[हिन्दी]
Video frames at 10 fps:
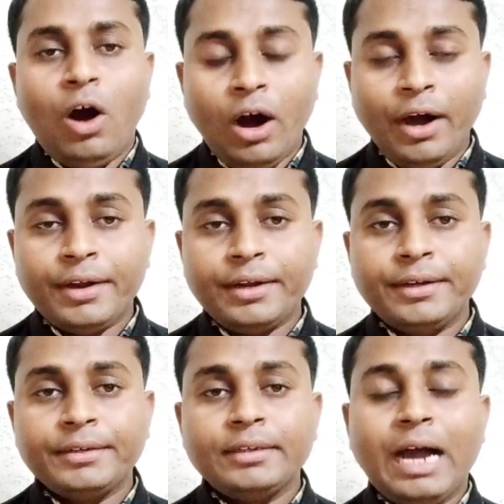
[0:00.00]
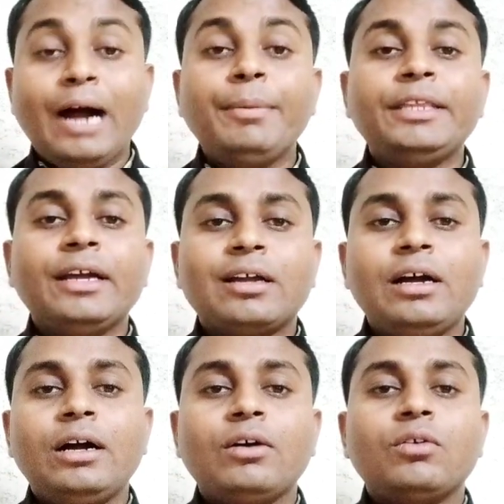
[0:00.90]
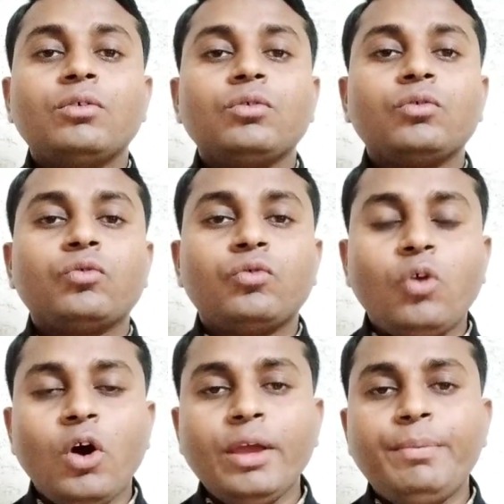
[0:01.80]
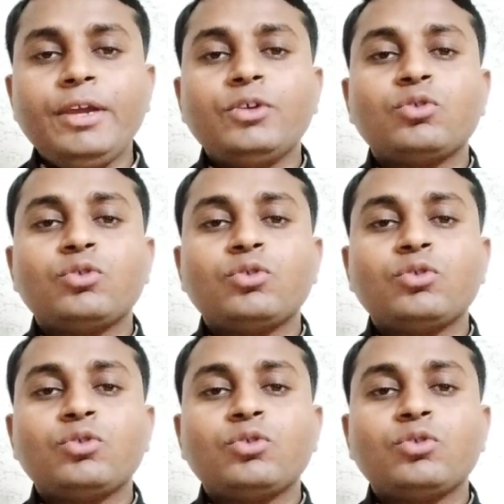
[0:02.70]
और अभी तक कोई भी